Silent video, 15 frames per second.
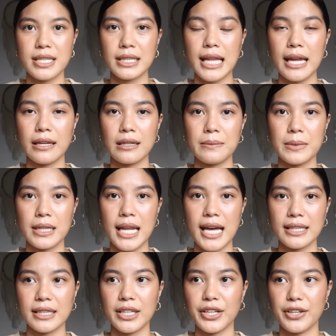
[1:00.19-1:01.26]
kasi tayo namang
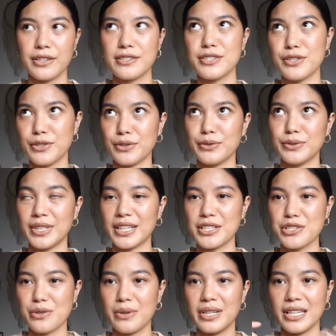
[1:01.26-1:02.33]
lahat na girls, yun yung
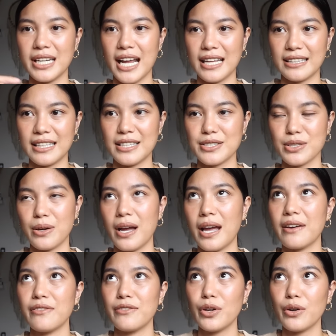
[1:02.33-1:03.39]
unang jewelry natin. So, I
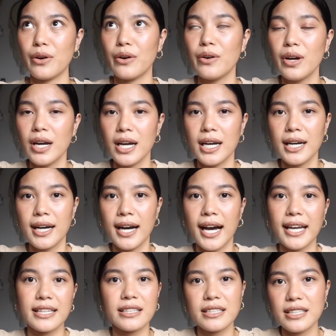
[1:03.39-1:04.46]
have no
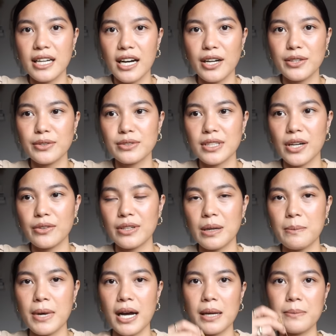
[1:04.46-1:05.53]
idea kung
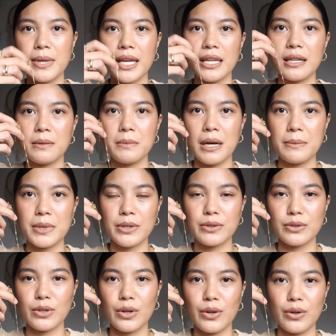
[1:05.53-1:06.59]
nauna bang ibigay ng mami
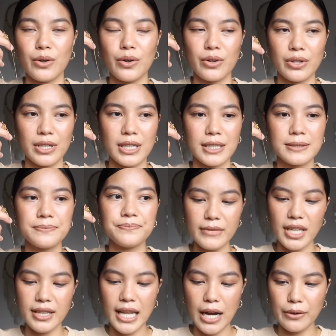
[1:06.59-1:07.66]
ko to or
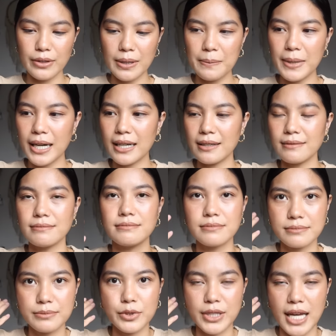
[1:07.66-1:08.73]
nauna bang
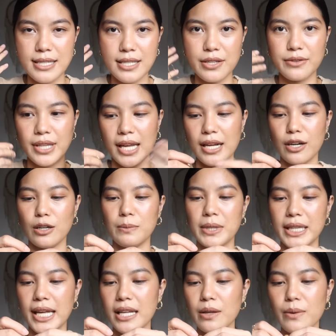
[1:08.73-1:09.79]
butasan yung tenga ko.
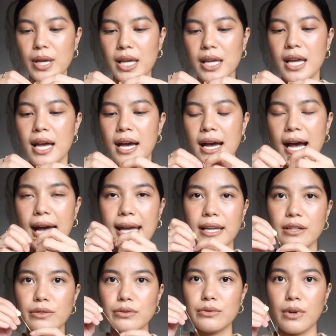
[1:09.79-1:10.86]
But anyway,
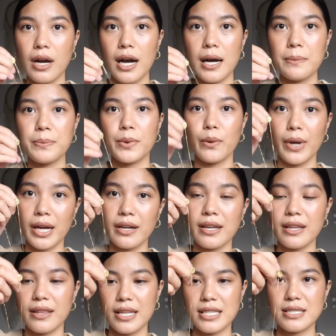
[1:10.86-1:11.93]
I grew up
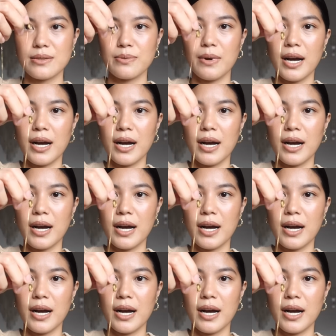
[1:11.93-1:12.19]
wearing this